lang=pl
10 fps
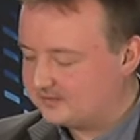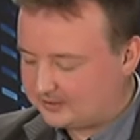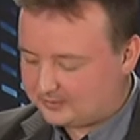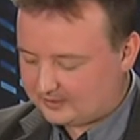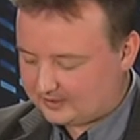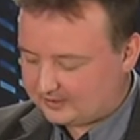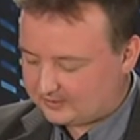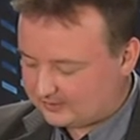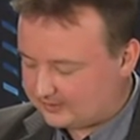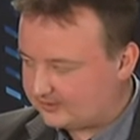według tego,
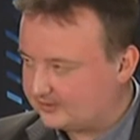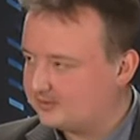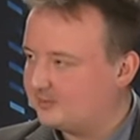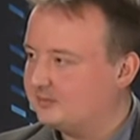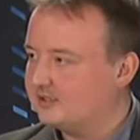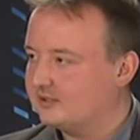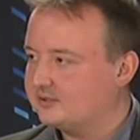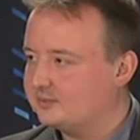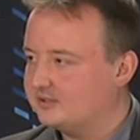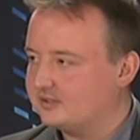co, co, co mamy na
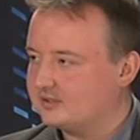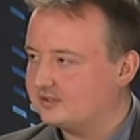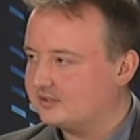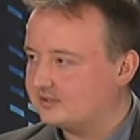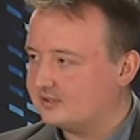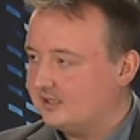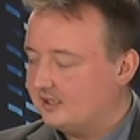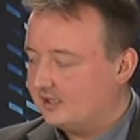rozpisce, to jest